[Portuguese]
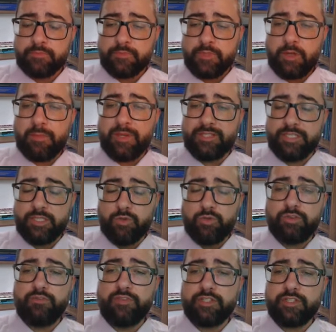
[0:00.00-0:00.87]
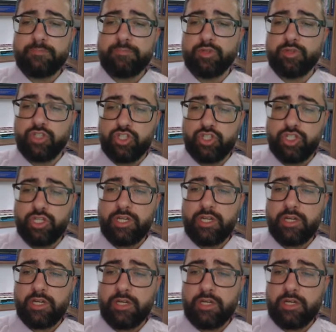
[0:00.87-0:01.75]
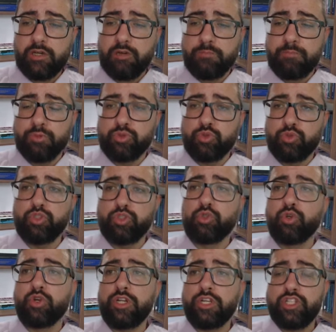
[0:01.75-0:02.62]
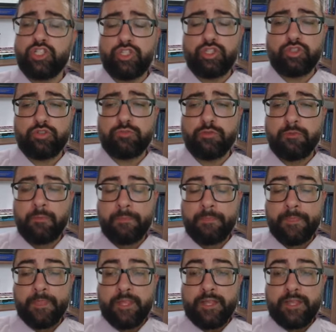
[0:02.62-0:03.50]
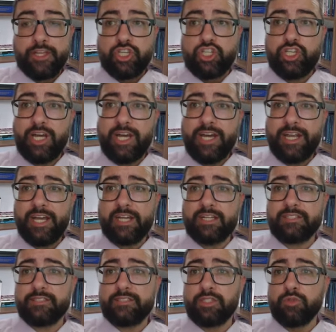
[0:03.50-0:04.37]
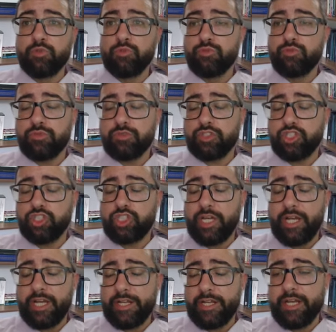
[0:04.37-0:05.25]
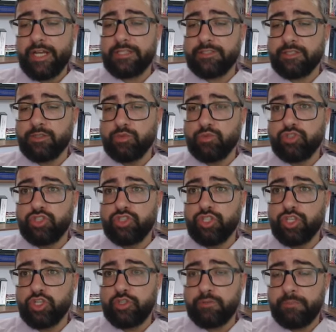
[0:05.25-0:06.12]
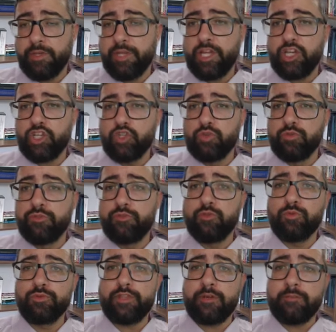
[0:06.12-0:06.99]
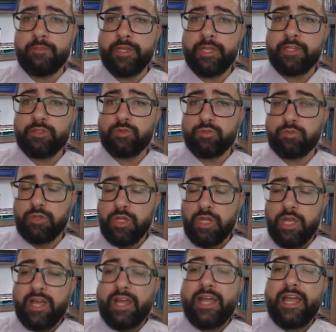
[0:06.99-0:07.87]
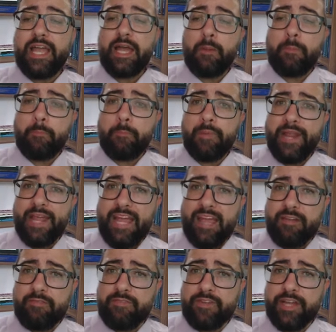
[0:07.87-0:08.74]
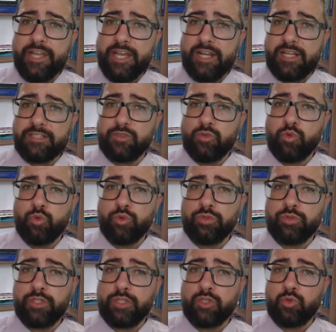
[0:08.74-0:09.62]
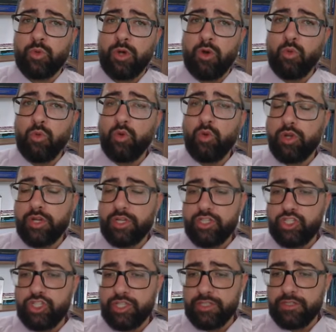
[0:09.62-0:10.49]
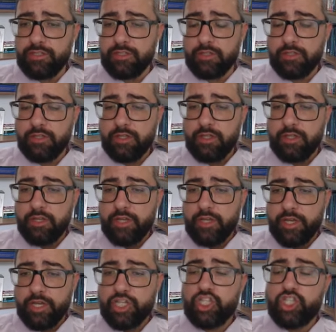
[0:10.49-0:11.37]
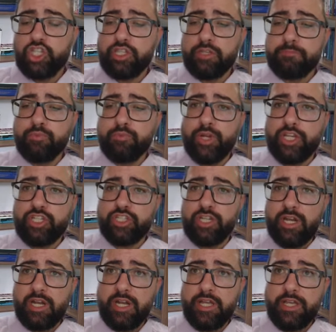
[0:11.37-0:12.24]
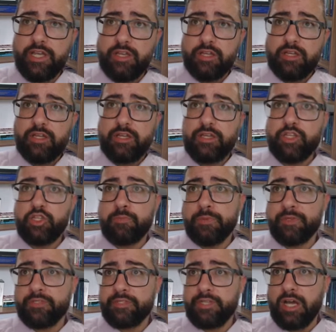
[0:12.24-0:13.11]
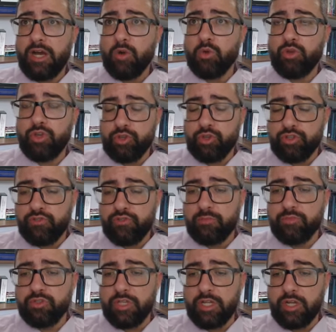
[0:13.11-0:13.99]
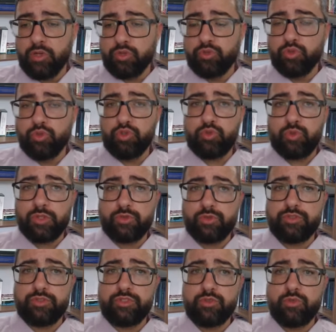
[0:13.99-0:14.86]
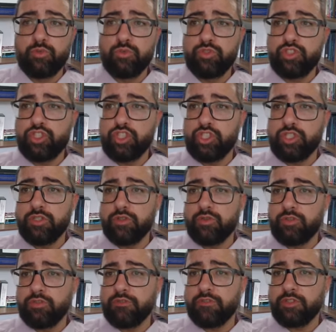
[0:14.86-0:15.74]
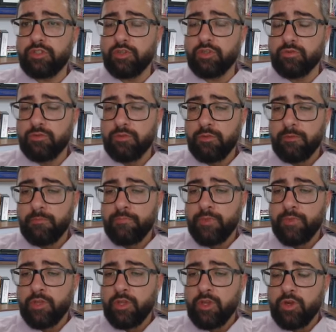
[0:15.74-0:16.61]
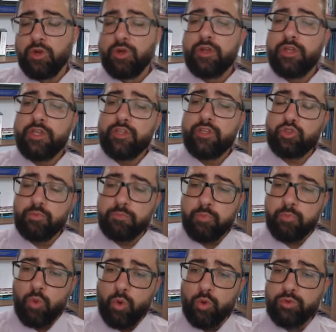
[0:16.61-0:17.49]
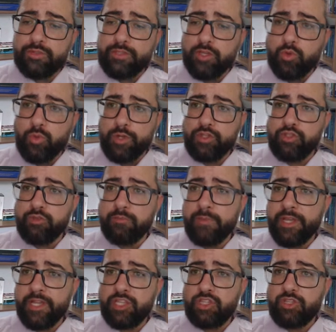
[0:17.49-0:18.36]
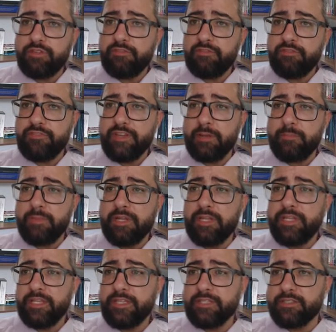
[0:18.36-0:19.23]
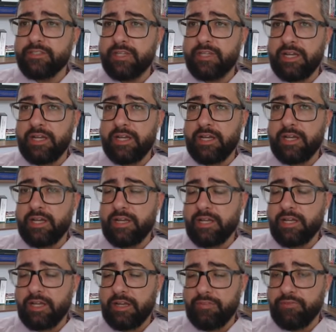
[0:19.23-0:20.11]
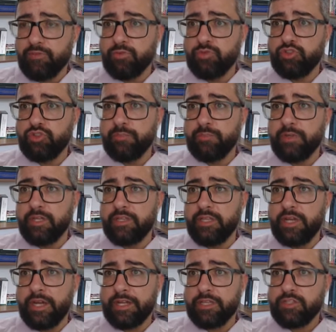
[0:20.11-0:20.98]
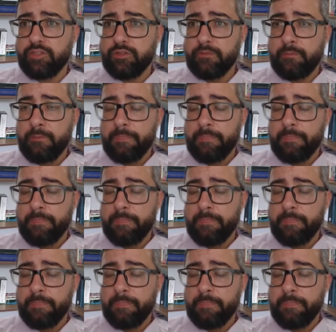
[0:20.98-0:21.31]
É uma ação que visa proteger o possuidor legítimo. Já na ação, já na ação de despejo, o fundamento é a prévia relação contratual locatícia, regida por esta lei especial que nós vimos, a lei 8245 de 91. Isso consequentemente inviabiliza a, a fungibilidade